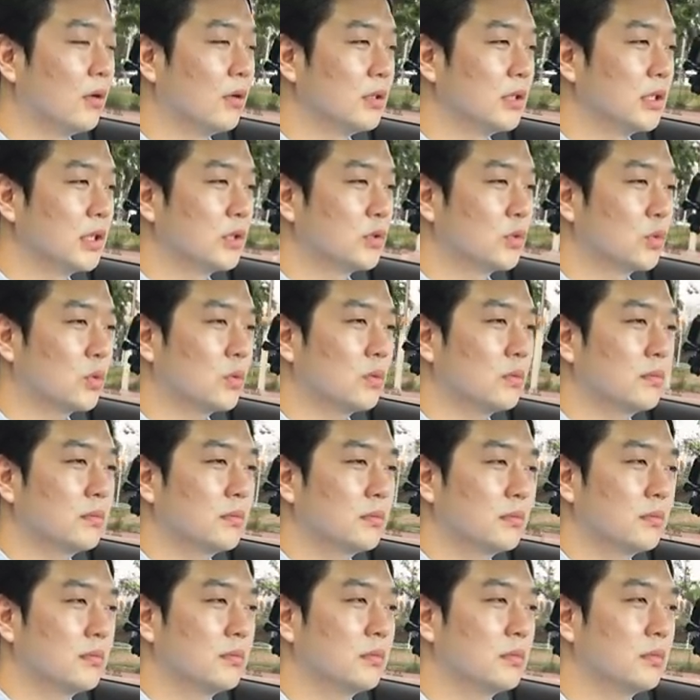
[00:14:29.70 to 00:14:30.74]
이제 조금
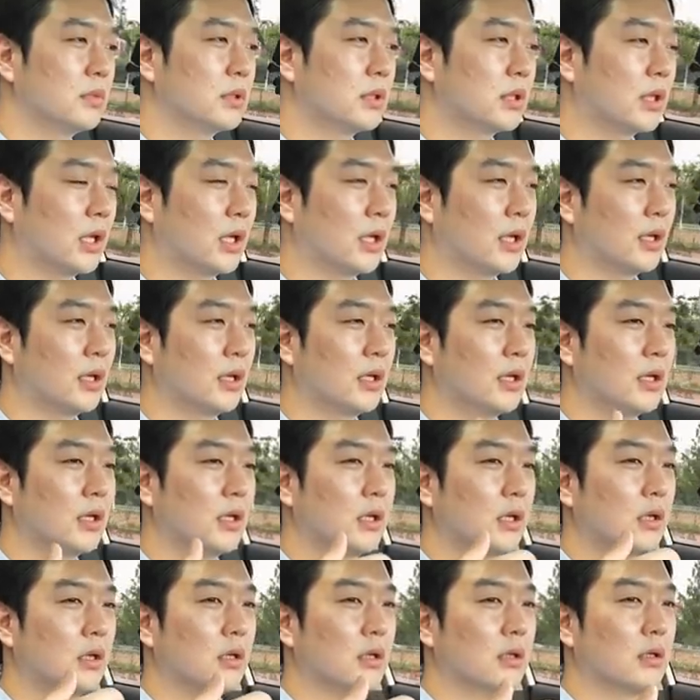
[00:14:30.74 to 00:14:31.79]
이렇게
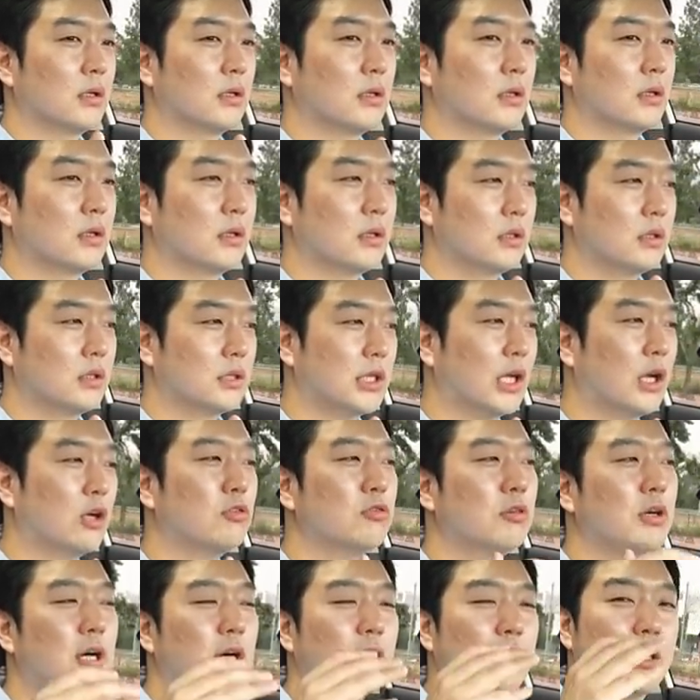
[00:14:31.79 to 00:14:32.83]

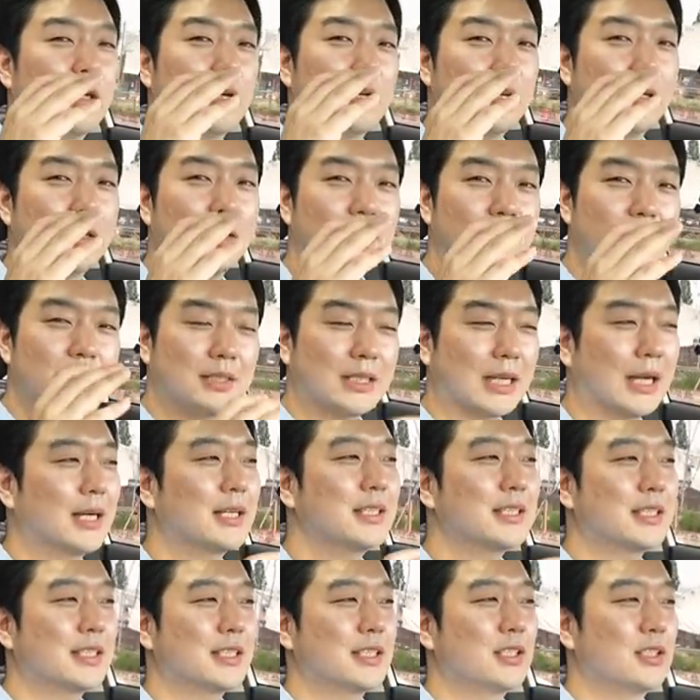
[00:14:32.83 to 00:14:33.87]
체구가
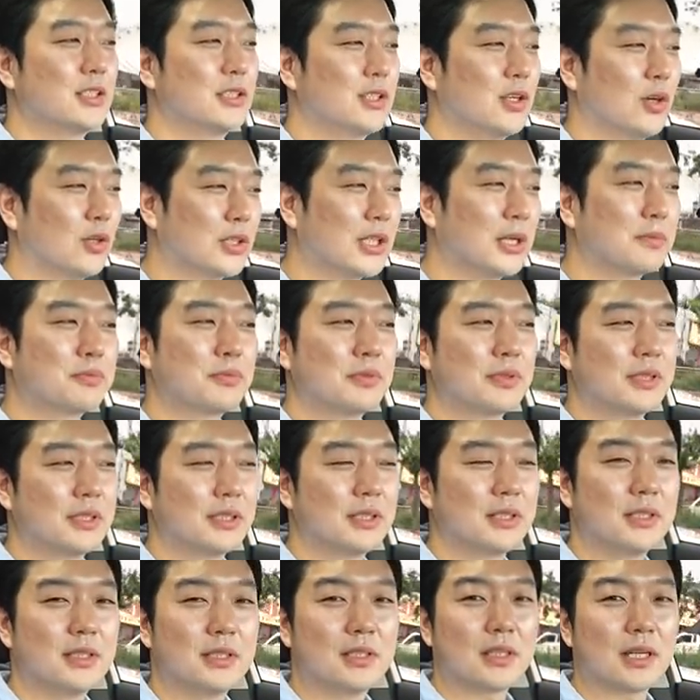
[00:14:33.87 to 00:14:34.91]
작으신
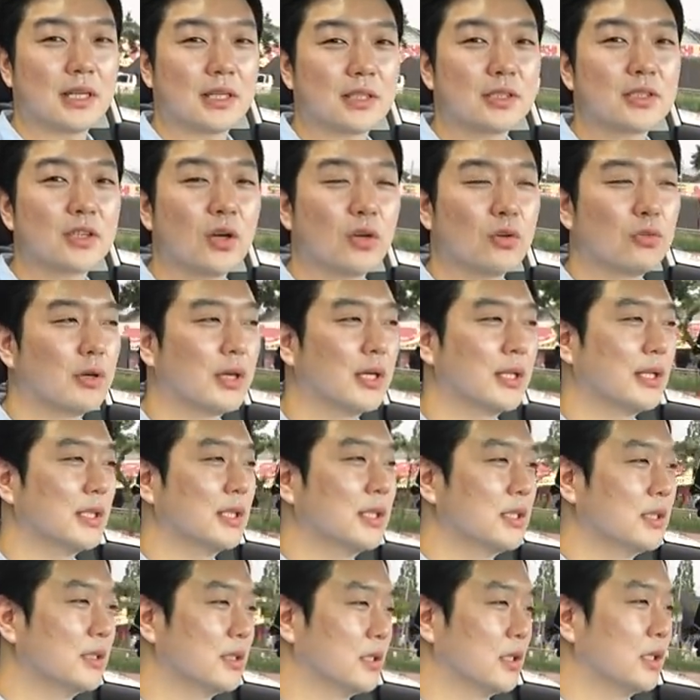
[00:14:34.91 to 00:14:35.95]
여자분들 같은
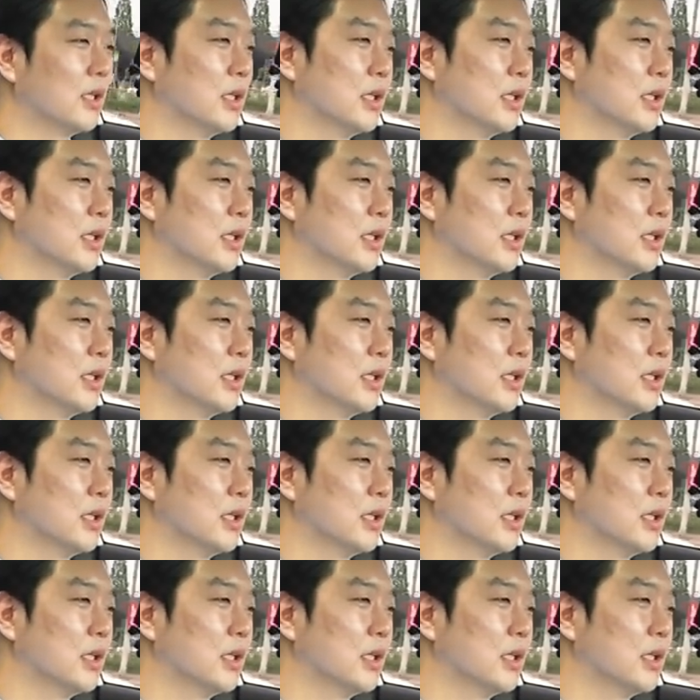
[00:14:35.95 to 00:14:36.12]
경우에는